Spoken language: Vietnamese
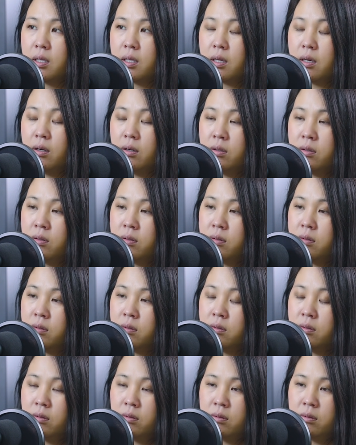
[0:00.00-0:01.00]
chị
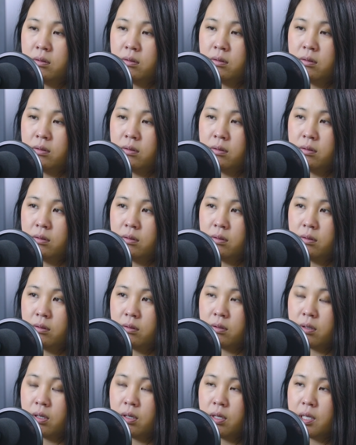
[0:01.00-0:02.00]
ô
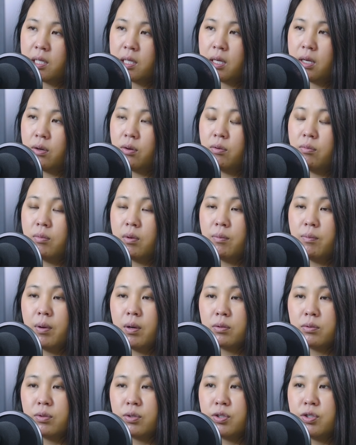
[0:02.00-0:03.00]
tớ chỉ hùng một
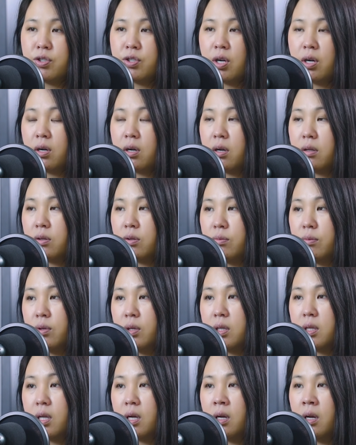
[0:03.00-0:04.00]
phâu tôi chở có tụi
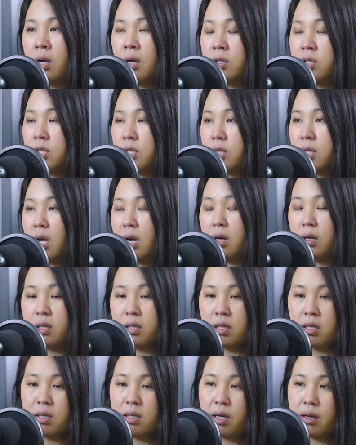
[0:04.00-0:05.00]
mình tớ lo chỉ tớ
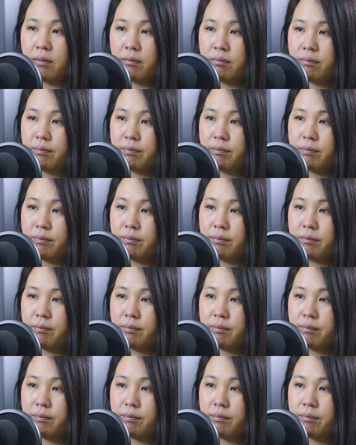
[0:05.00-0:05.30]
đi thế nào